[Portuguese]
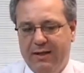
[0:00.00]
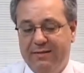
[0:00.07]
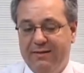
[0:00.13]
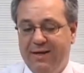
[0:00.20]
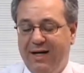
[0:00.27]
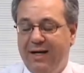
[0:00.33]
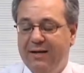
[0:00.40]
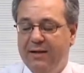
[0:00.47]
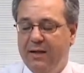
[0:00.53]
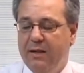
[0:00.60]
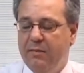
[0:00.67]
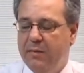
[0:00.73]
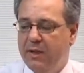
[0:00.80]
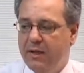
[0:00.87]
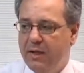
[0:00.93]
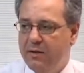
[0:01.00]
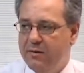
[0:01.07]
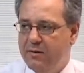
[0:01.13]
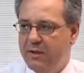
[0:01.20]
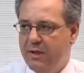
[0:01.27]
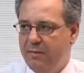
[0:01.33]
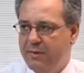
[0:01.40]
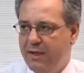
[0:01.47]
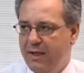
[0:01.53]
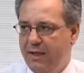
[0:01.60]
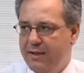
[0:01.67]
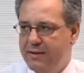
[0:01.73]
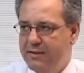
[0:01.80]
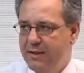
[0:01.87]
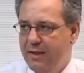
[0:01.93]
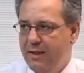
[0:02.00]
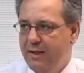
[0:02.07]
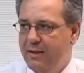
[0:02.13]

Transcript: a entrada em mercado de capitais